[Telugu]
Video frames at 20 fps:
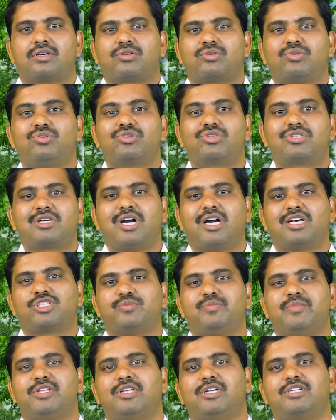రూట్
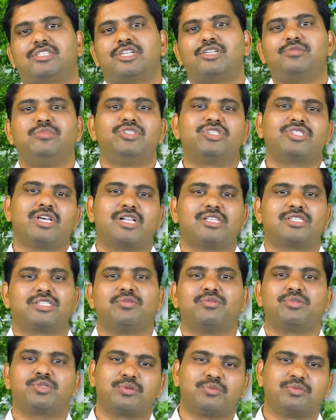కాజ్ మీద ట్రీట్మెంట్ చేయాల్సిన
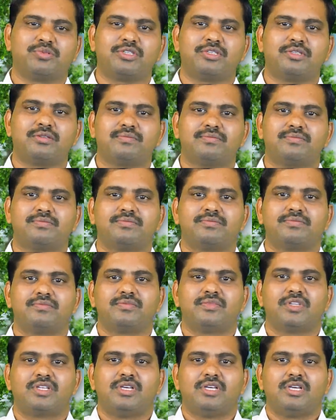అవసరం ఉంది
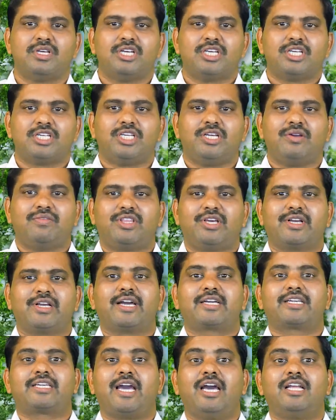ఈ
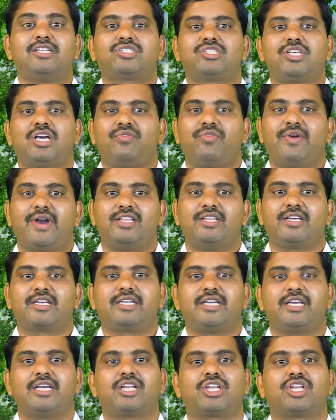విధంగా క్యాన్సర్
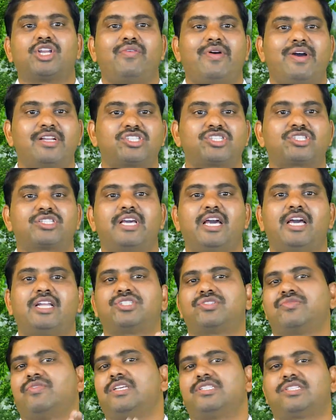వ్యాధికి రివర్స్
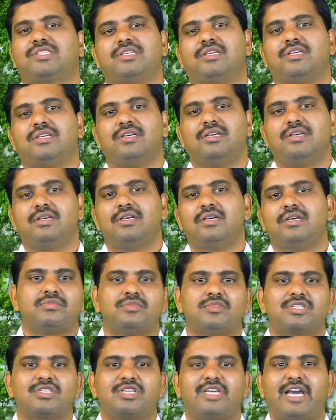గేర్స్ వేసి
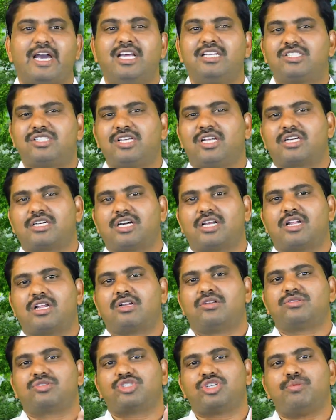క్యాన్సర్
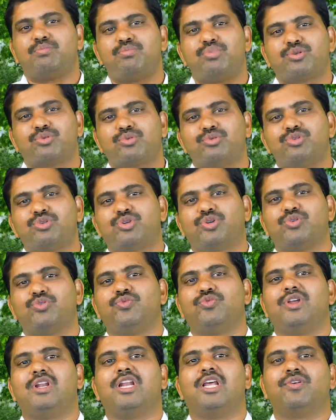కణాలను చంపుకుంటూ
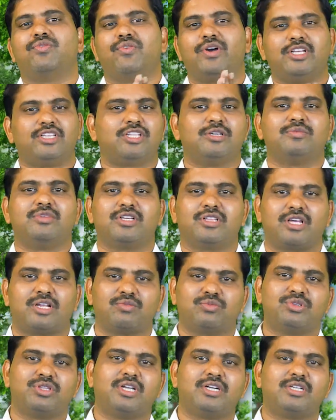వెళ్ళే వైద్యం
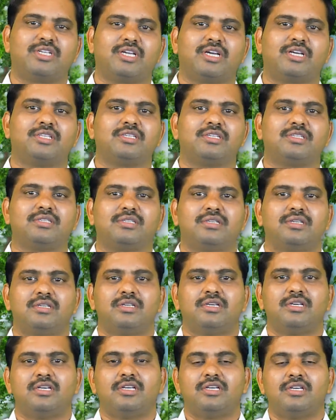ఏదైనా ఉందంటే అది
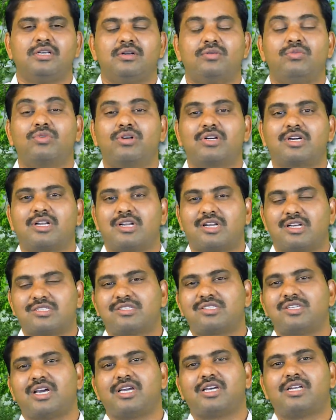ఒక
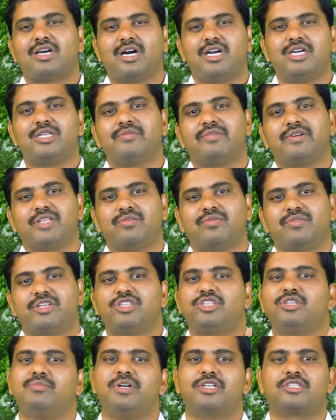రసాయన ఆయుర్వేద వైద్యం